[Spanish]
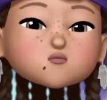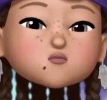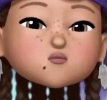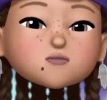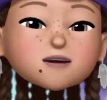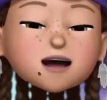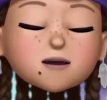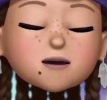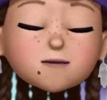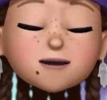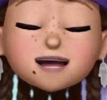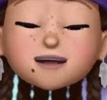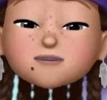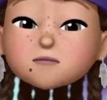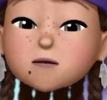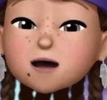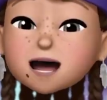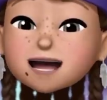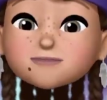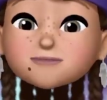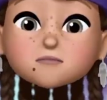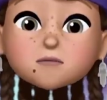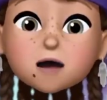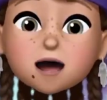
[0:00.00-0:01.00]
sobre todo
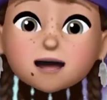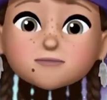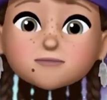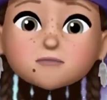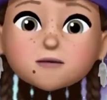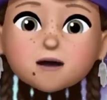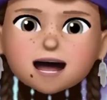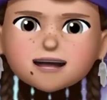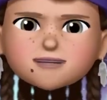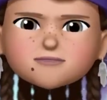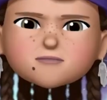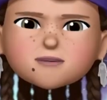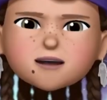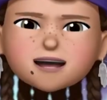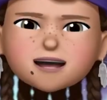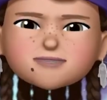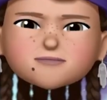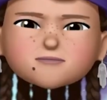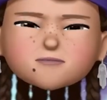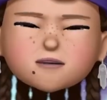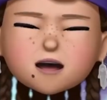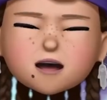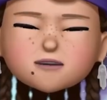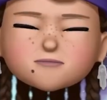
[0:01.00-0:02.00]
roces que puedas
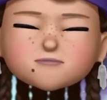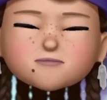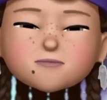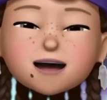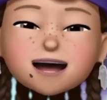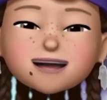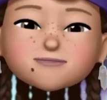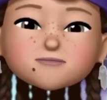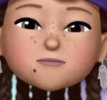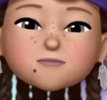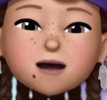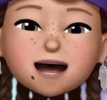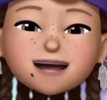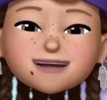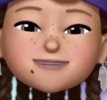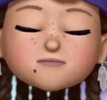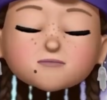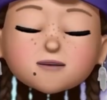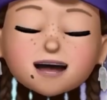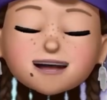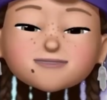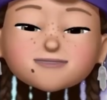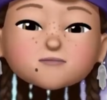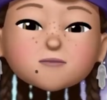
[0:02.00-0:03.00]
haber tenido con
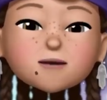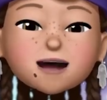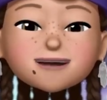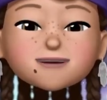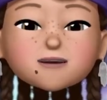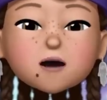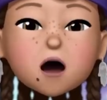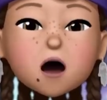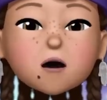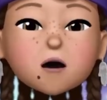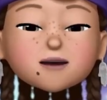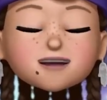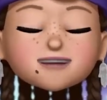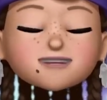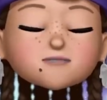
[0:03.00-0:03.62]
compañeros de trabajo,